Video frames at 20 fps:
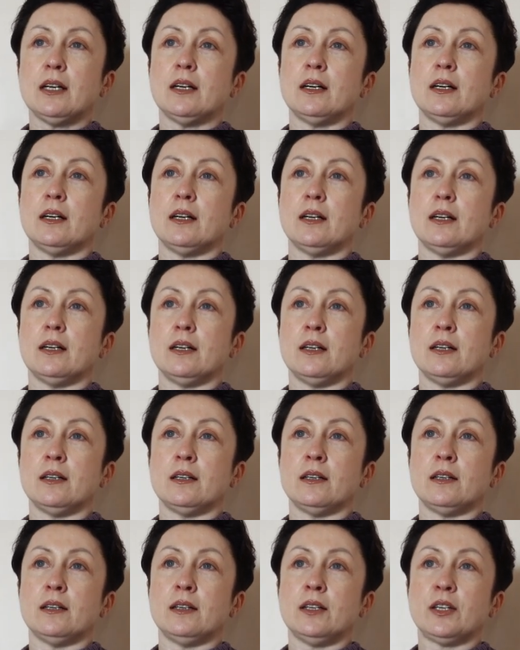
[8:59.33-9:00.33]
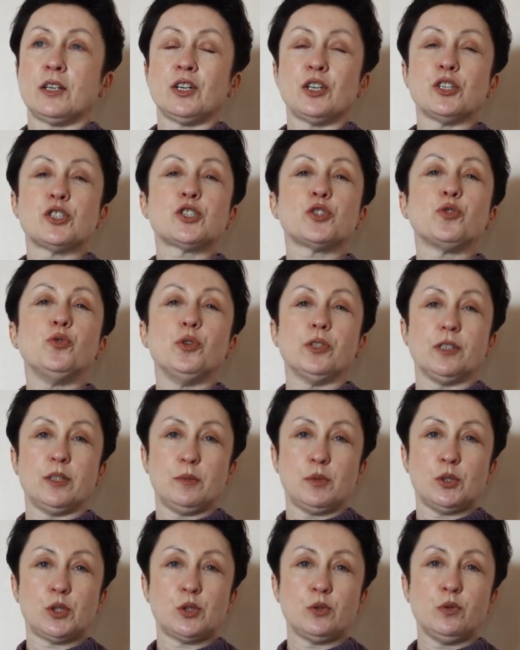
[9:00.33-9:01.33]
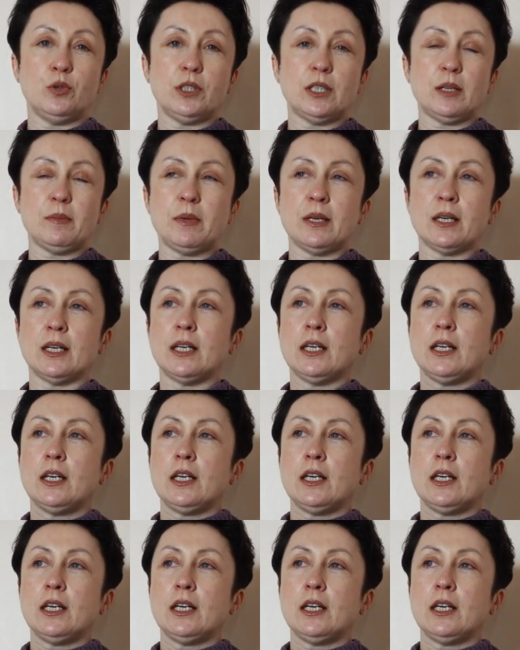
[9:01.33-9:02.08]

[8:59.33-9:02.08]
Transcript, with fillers: э, рекреационными зонами.